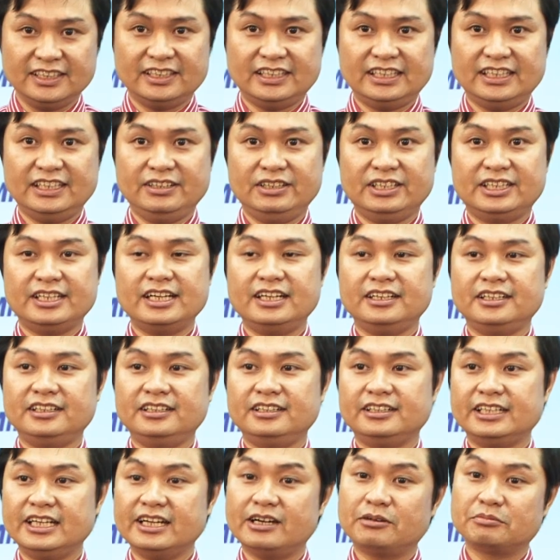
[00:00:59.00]
thì đến
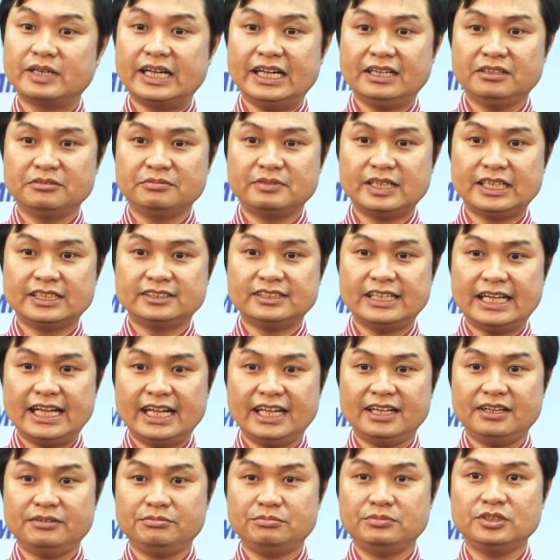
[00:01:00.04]
tiết học này chúng ta
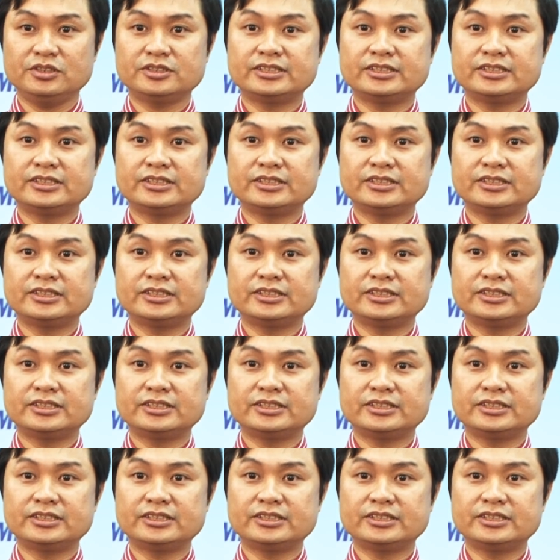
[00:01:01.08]
sẽ bước